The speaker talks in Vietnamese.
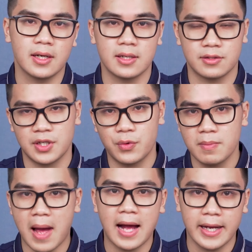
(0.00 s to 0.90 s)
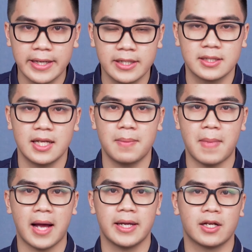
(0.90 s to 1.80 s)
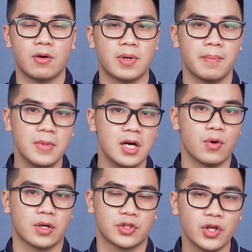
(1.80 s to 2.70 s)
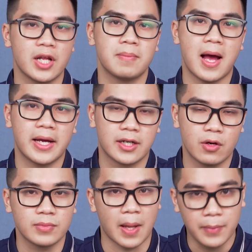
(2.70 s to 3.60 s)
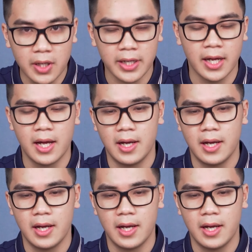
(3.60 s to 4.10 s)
uh, à, series 3000 nhưng sẽ là 3050 hoặc cho đến 3080